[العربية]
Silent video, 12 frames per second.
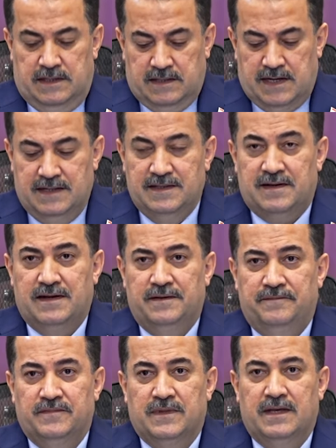
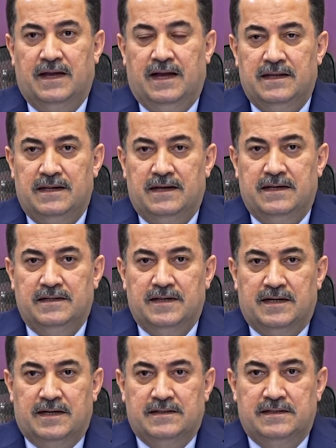القادره على
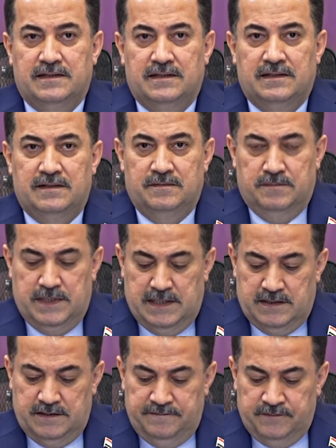اداره
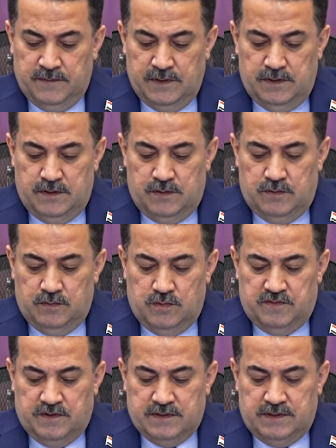البلد
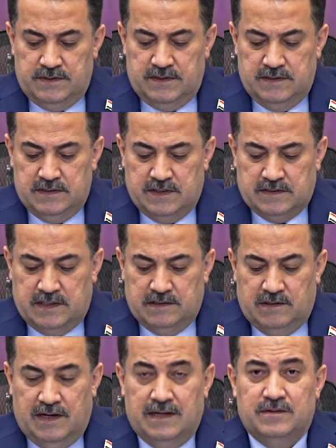وفق
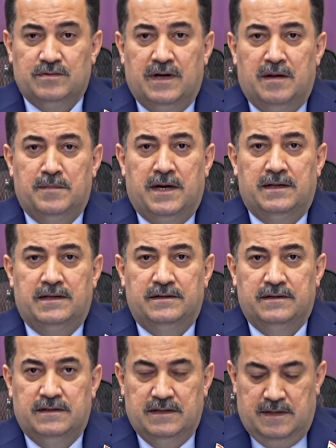تطلعات وامال
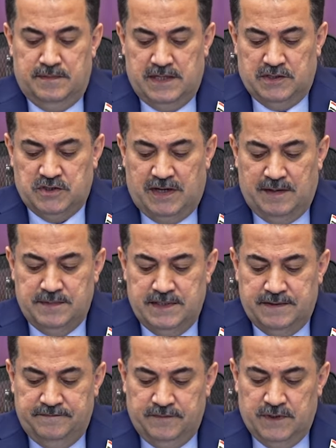أبناء
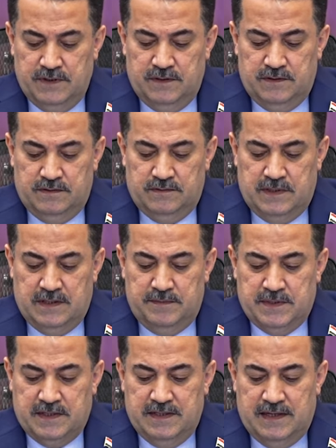شعبنا
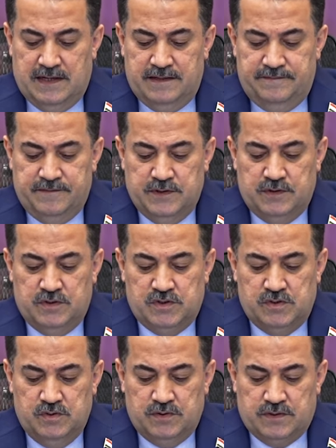ومن خلال
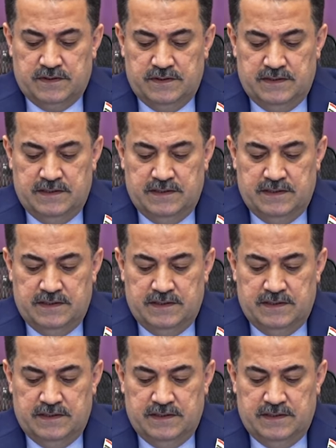الدستور